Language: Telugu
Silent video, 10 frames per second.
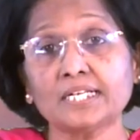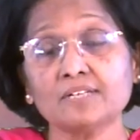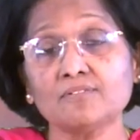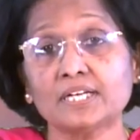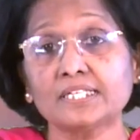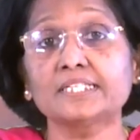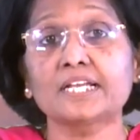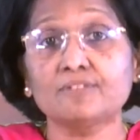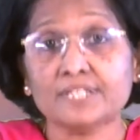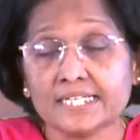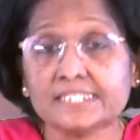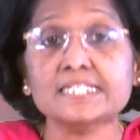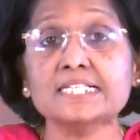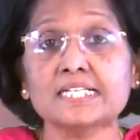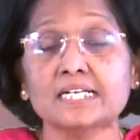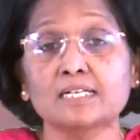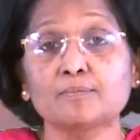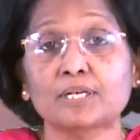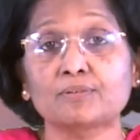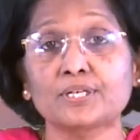అలాంటి వారినే దేవుడు
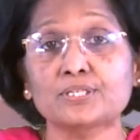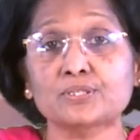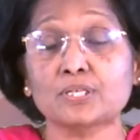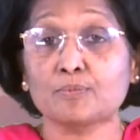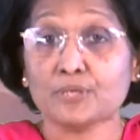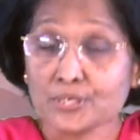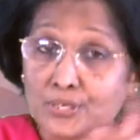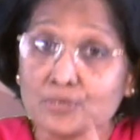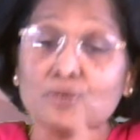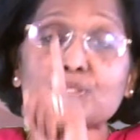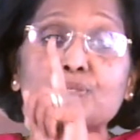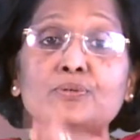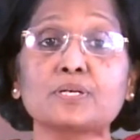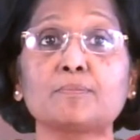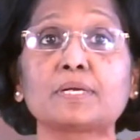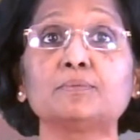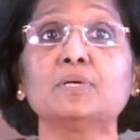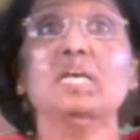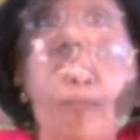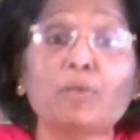హెచ్చిస్తారని మనం నేర్చుకున్నాము ఈ రోజును కూడా
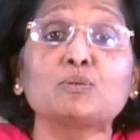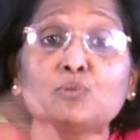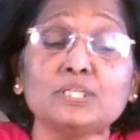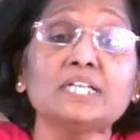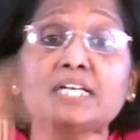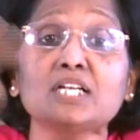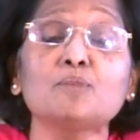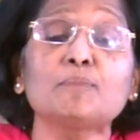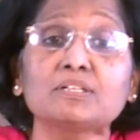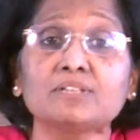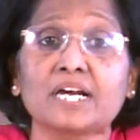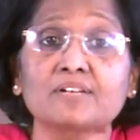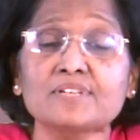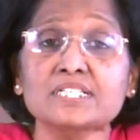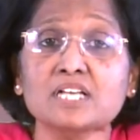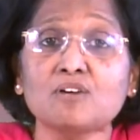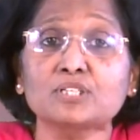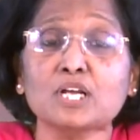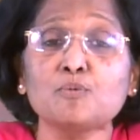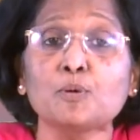మనము మనకున్న దానిలో మనం గర్విస్తూ
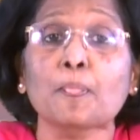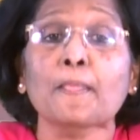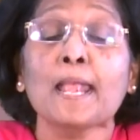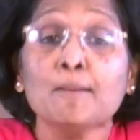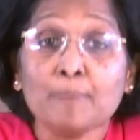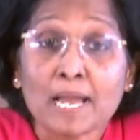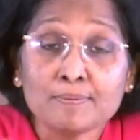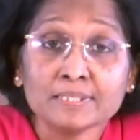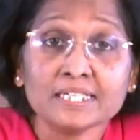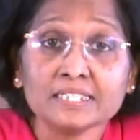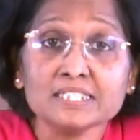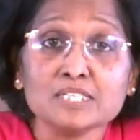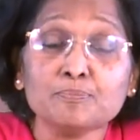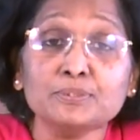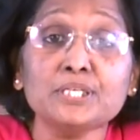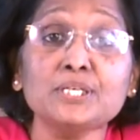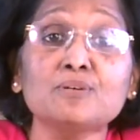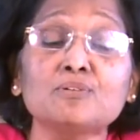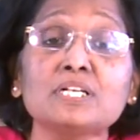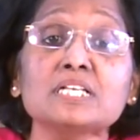ఉంటాము బైబిల్ గ్రంథం చెప్పుద్ది
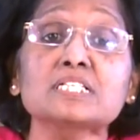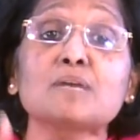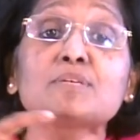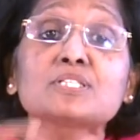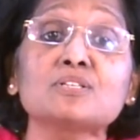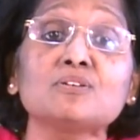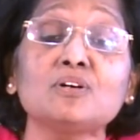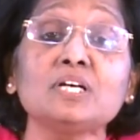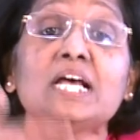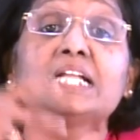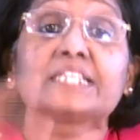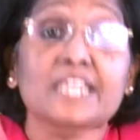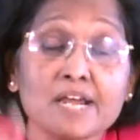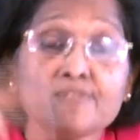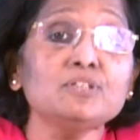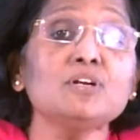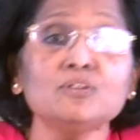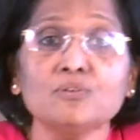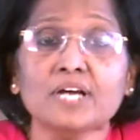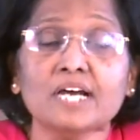నీకున్న సమస్తలో దేవుల్లో
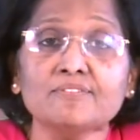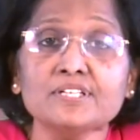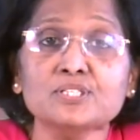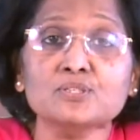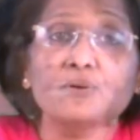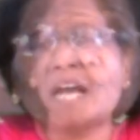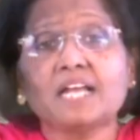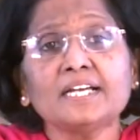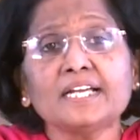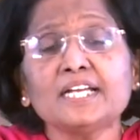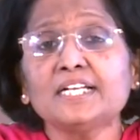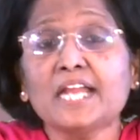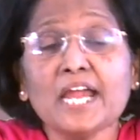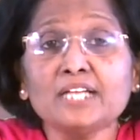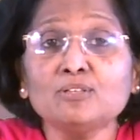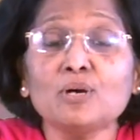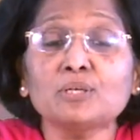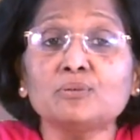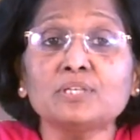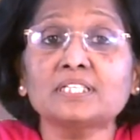నువ్వు గర్వించు అలాగే లేదు
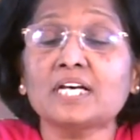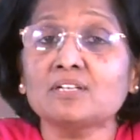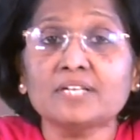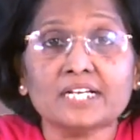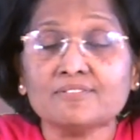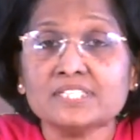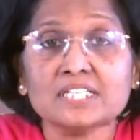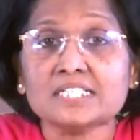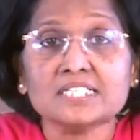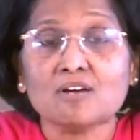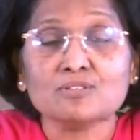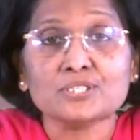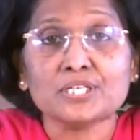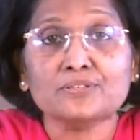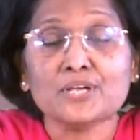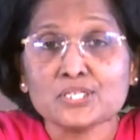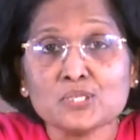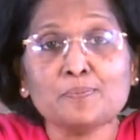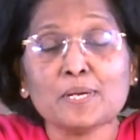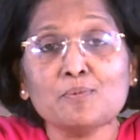అనుకున్న దానిలో గర్వించాల్సిన అవసరం లేదు
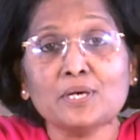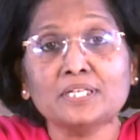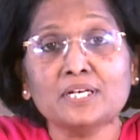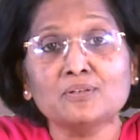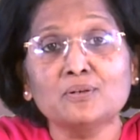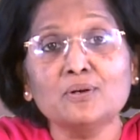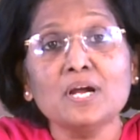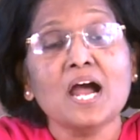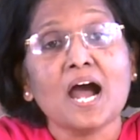యేసు ప్రభు అన్నారు